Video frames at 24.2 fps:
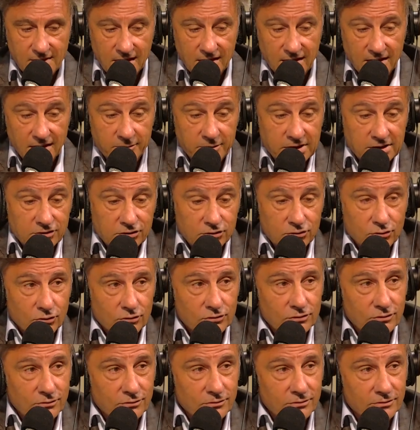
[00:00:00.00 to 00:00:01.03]
Et bien sûr
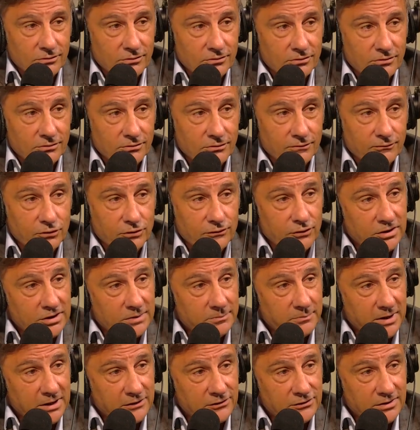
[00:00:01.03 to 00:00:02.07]
que vous devenez une
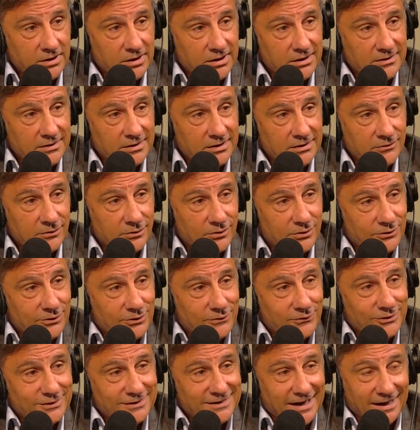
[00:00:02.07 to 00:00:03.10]
personnalité de,
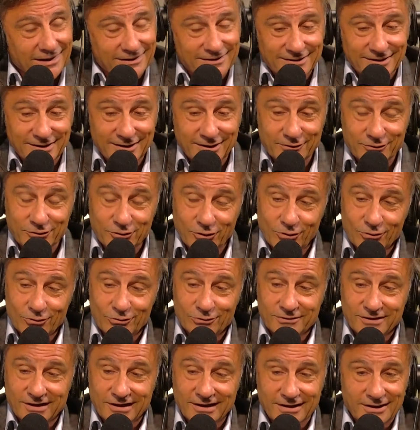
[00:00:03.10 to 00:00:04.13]
votre quartier, vous
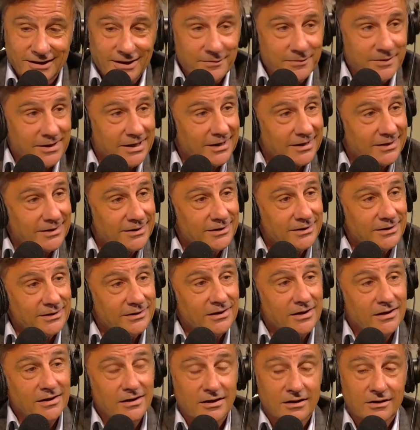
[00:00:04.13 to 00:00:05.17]
rencontrez à la mairie.
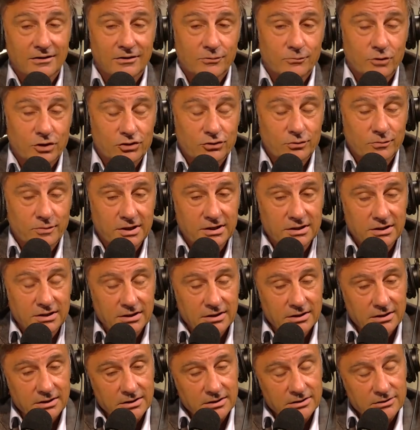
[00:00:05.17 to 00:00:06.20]
Moi, je mène
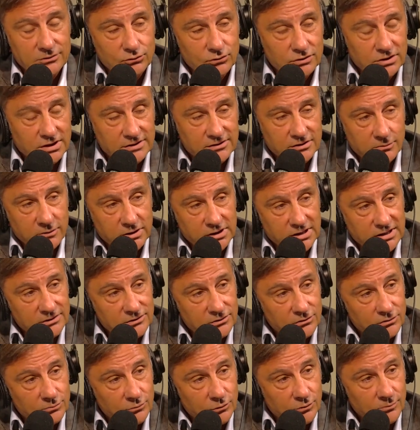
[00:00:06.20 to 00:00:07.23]
les, toutes les
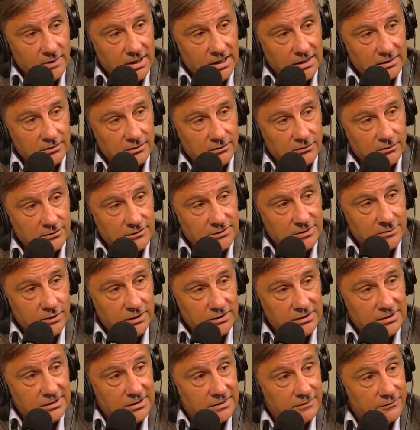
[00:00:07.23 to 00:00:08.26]
illuminations de Montmartre, euh, c'est moi
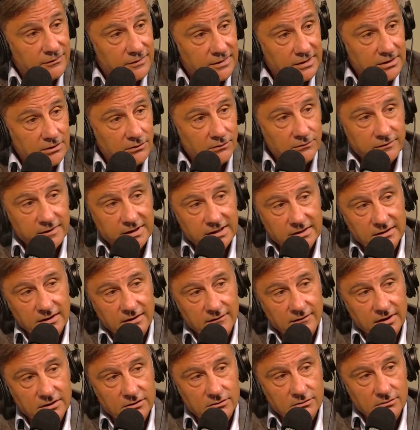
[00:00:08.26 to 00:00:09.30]
qui les fais, en fait,
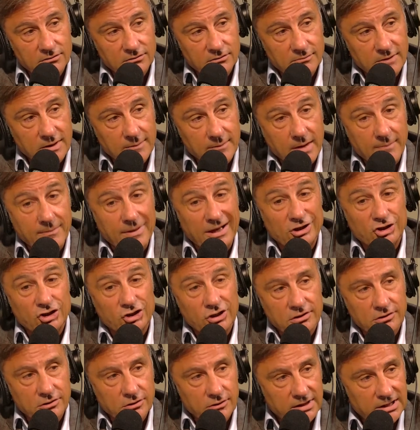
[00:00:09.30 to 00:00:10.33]
avec euh, même un marché
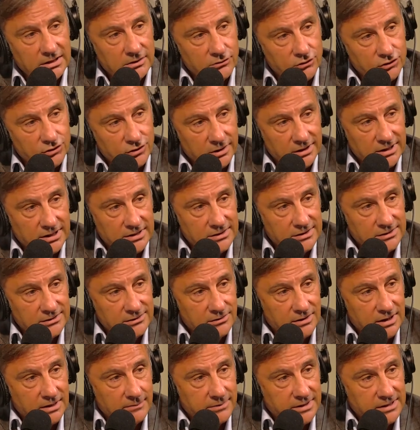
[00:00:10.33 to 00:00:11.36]
de Noël que j'organise
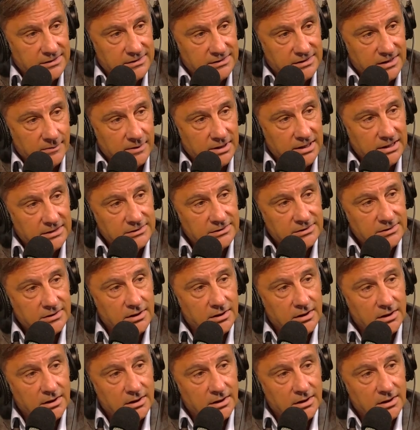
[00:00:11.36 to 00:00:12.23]
sur la place des Abbesses.